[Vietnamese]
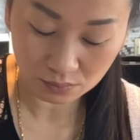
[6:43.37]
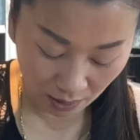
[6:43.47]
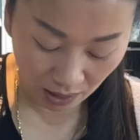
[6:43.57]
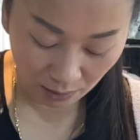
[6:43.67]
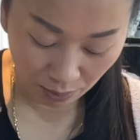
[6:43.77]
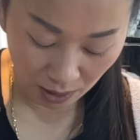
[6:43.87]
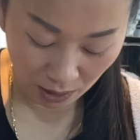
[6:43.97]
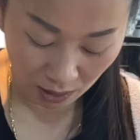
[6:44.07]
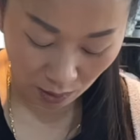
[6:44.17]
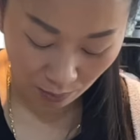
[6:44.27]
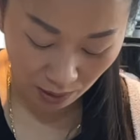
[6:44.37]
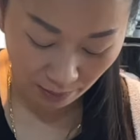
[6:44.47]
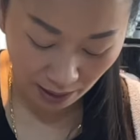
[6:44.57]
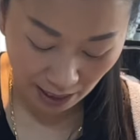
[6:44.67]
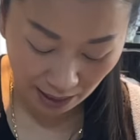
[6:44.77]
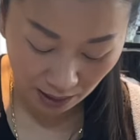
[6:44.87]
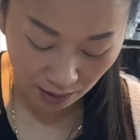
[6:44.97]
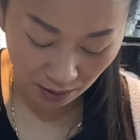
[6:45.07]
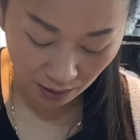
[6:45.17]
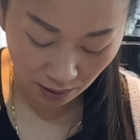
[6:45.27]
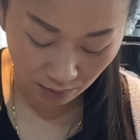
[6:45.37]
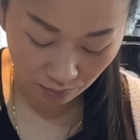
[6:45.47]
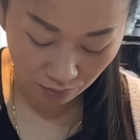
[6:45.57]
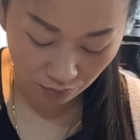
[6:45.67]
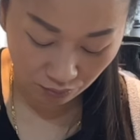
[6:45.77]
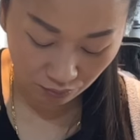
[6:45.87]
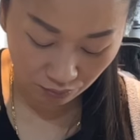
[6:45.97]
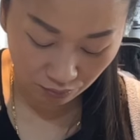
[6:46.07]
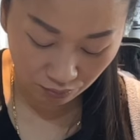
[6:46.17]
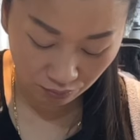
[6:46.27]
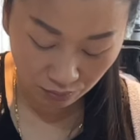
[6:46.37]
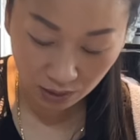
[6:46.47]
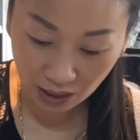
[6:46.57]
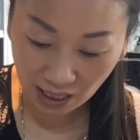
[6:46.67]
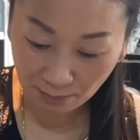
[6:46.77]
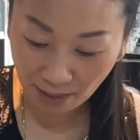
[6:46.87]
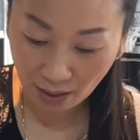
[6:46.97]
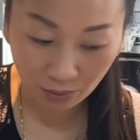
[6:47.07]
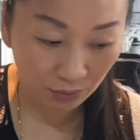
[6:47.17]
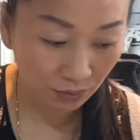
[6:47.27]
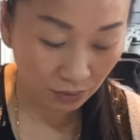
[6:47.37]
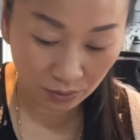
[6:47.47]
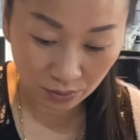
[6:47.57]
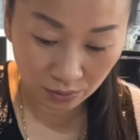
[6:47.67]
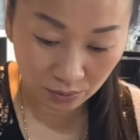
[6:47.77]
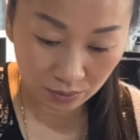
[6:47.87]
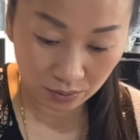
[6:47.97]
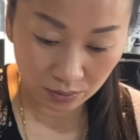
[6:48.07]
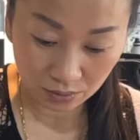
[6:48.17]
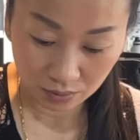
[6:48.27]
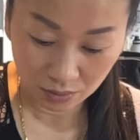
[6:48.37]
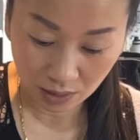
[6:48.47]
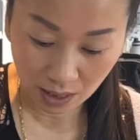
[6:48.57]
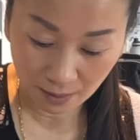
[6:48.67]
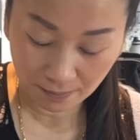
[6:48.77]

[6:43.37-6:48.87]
linh phượng không phượng bạc đá nắng lá màu hả